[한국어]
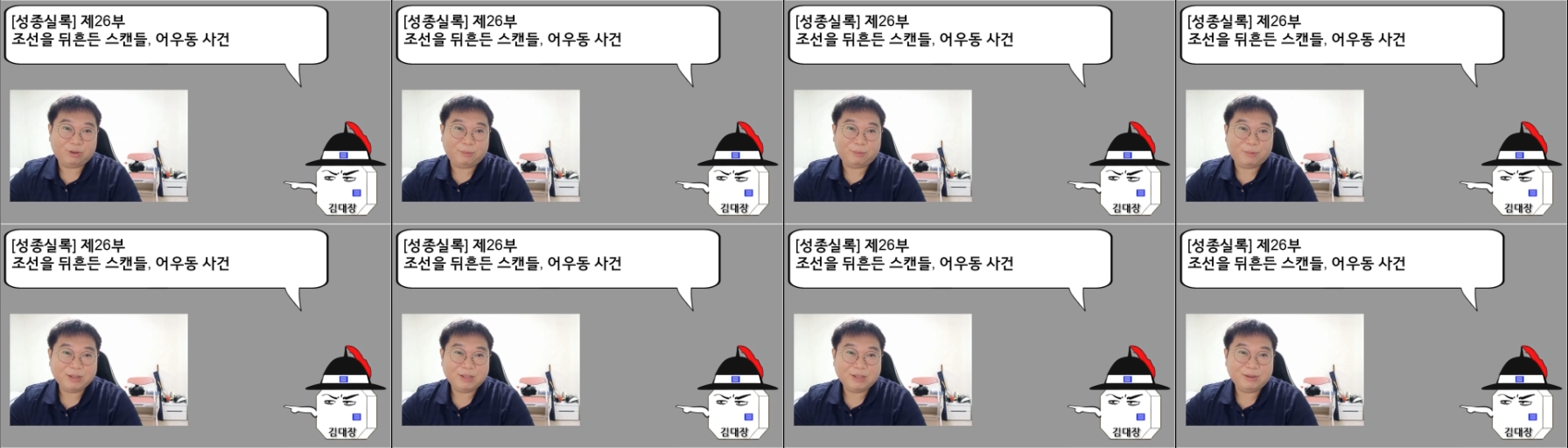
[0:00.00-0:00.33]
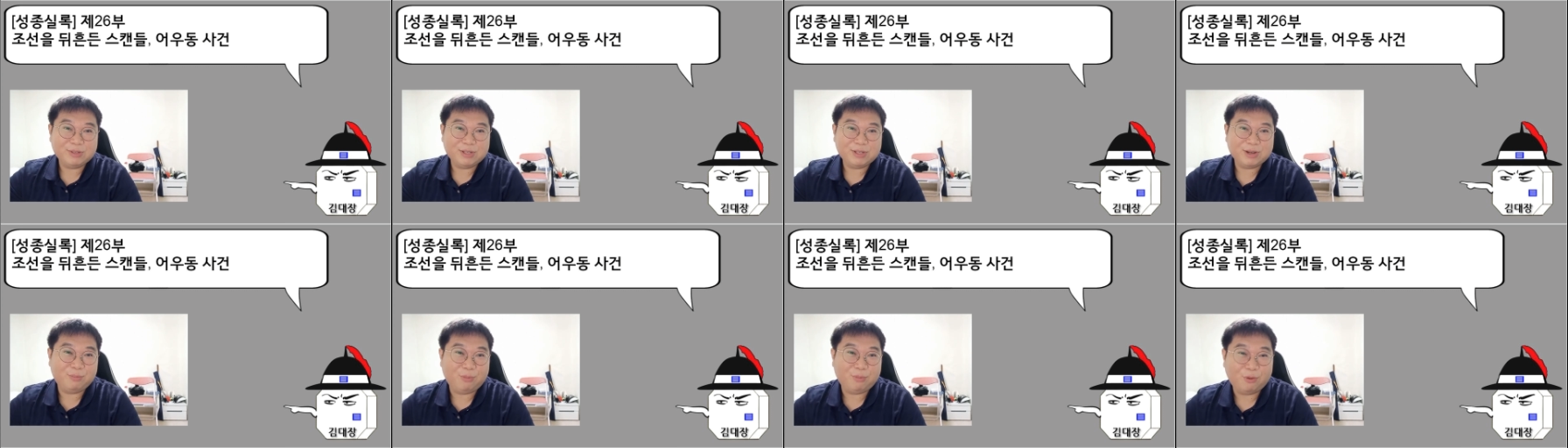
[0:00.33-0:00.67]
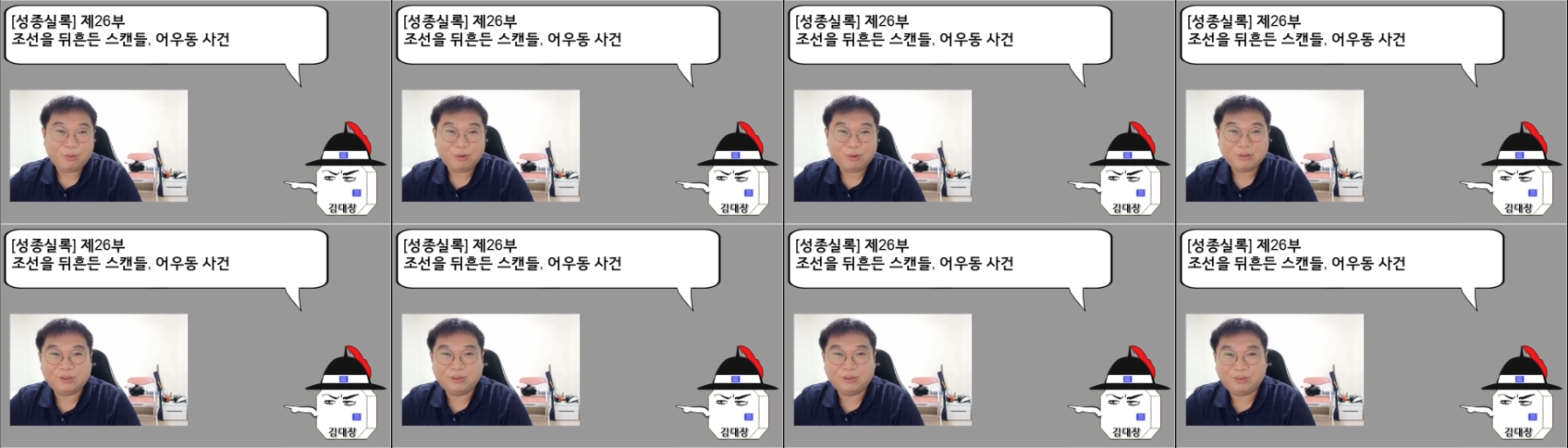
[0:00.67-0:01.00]
서방님을 잘
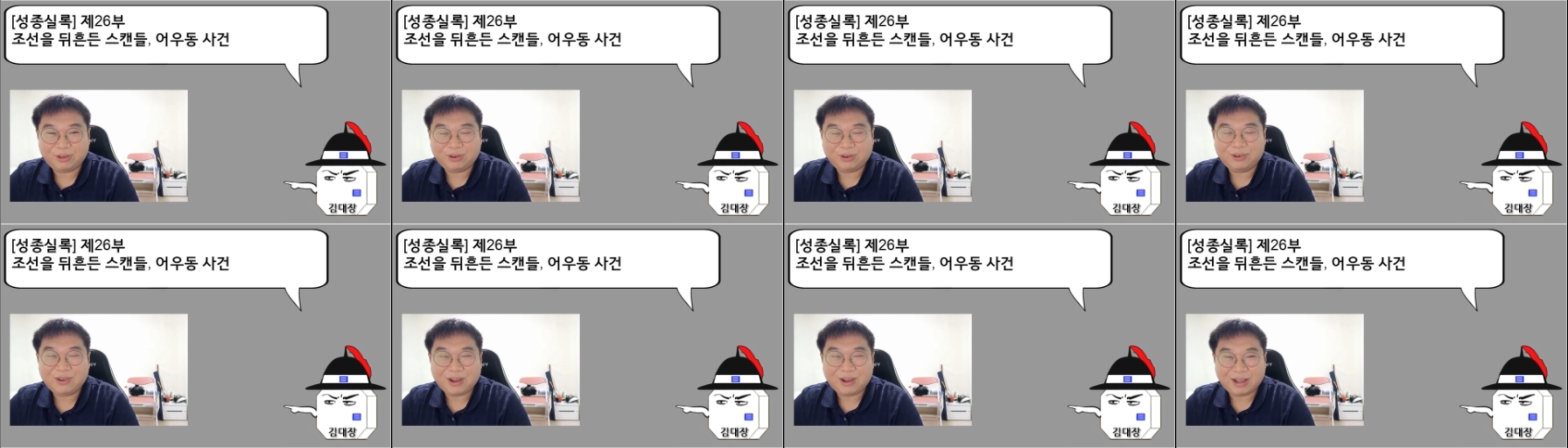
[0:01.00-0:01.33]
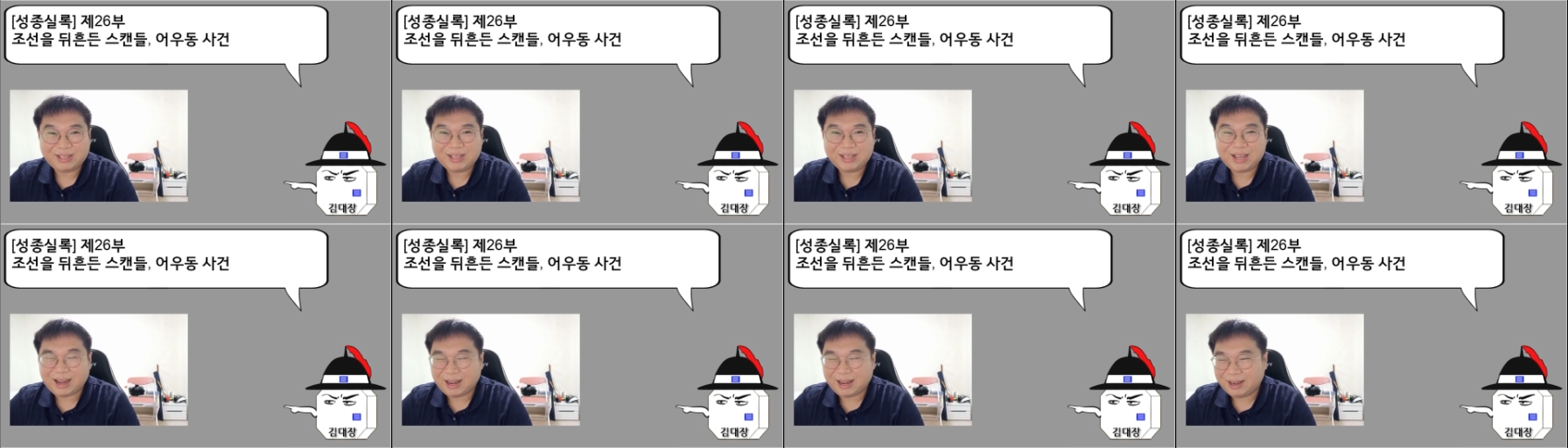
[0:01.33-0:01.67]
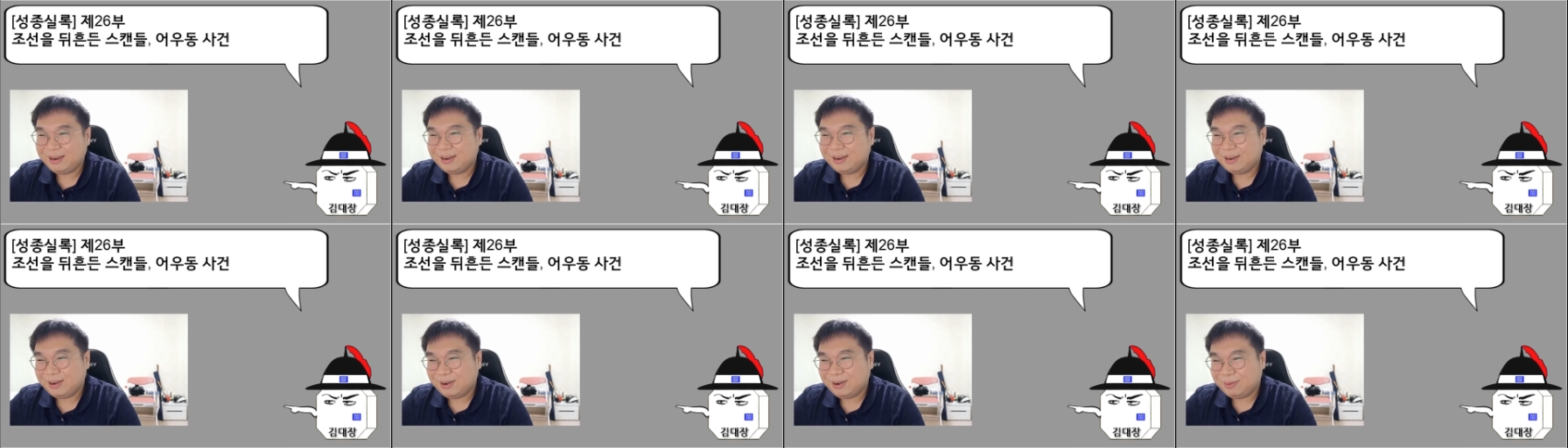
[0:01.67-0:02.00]
못 모셔서 그런 거
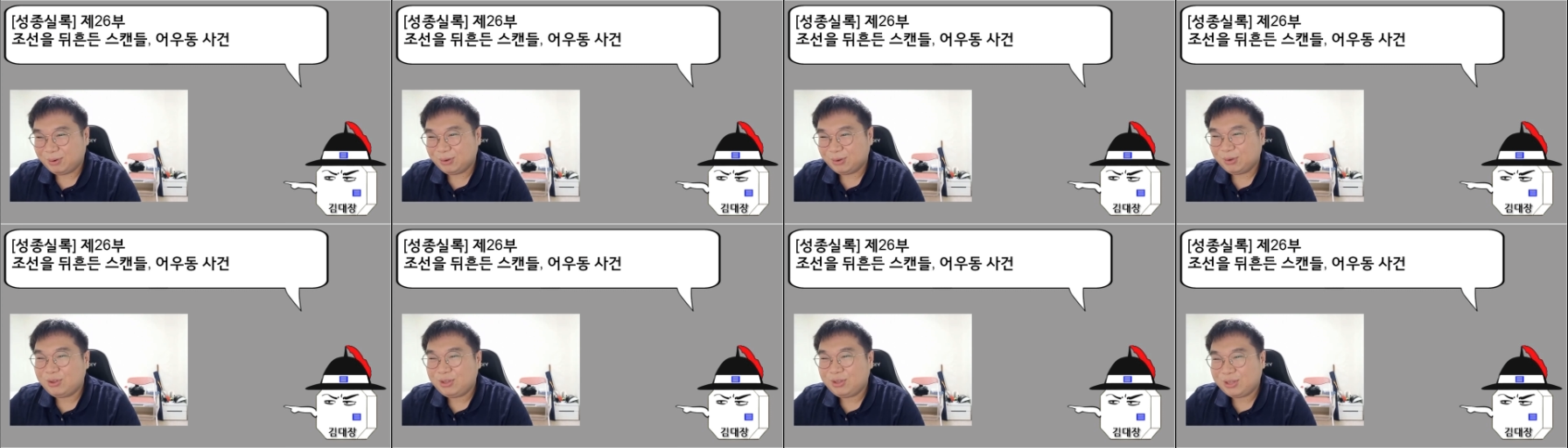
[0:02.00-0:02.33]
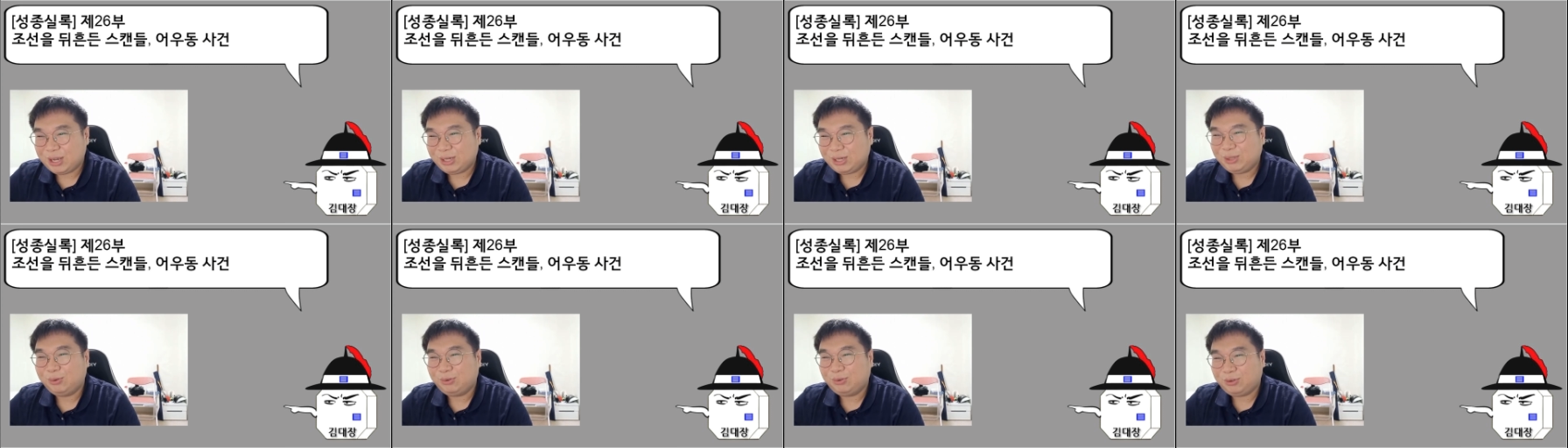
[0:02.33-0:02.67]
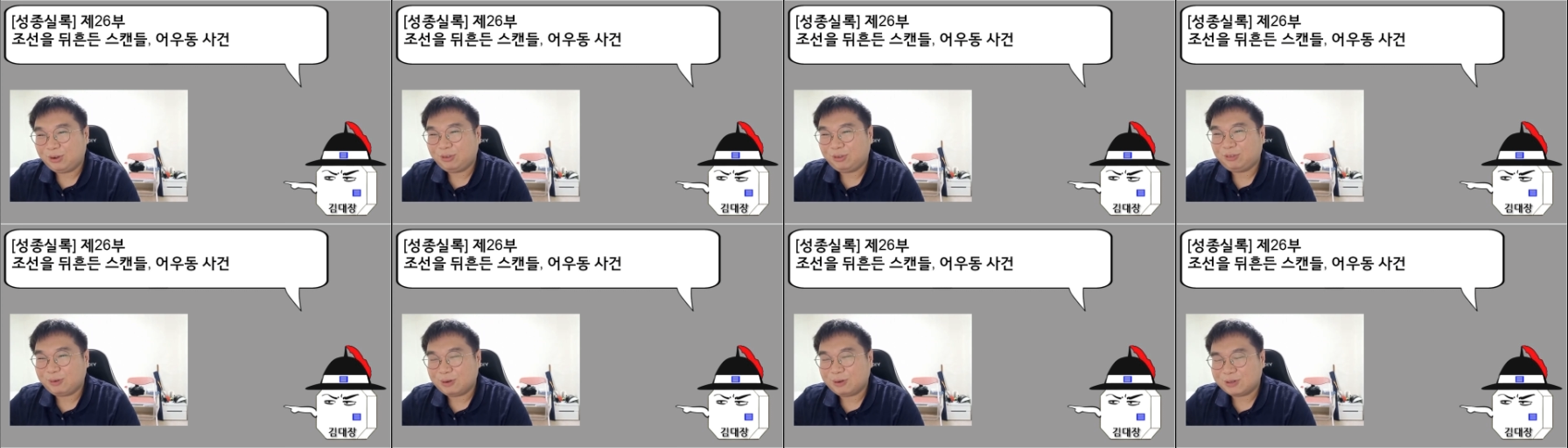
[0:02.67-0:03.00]
아니냐, 뭐 이런
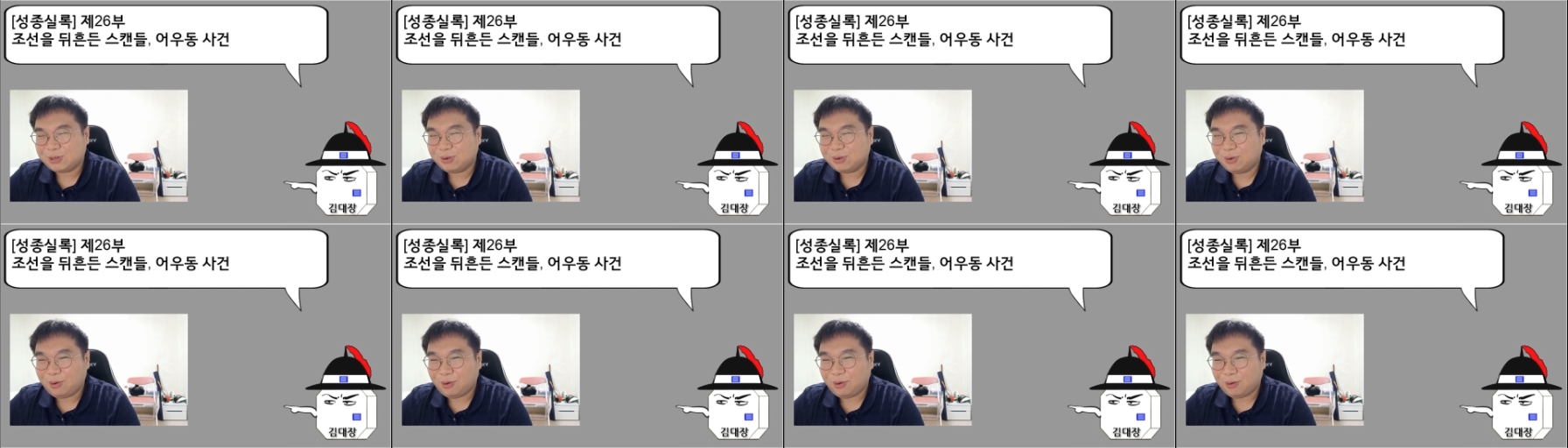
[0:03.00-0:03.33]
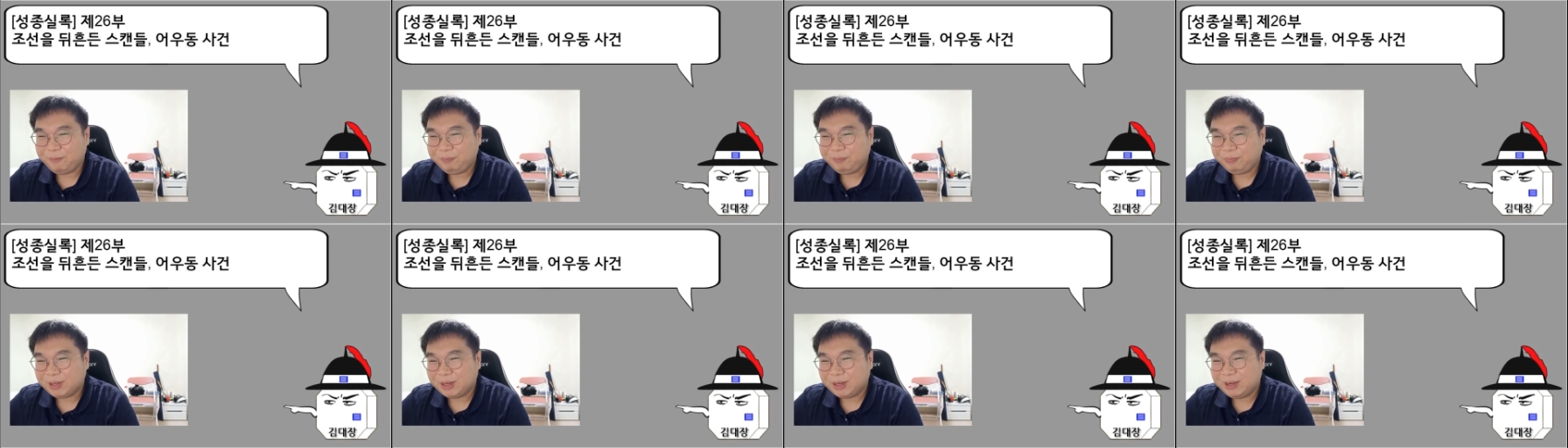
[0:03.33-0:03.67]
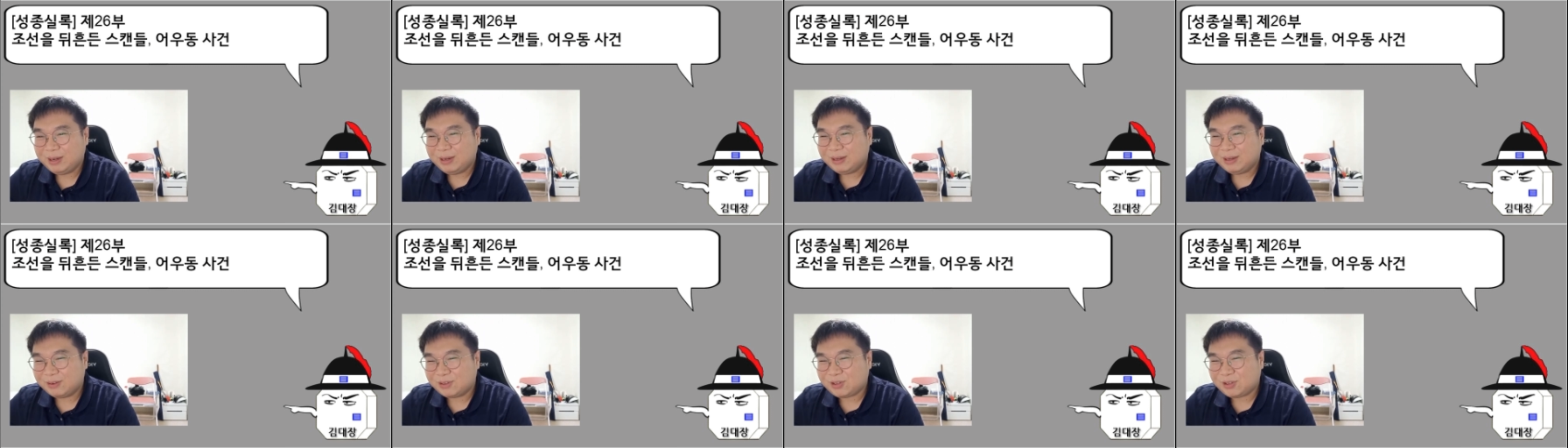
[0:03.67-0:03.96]
얘기도 들었을 것이고,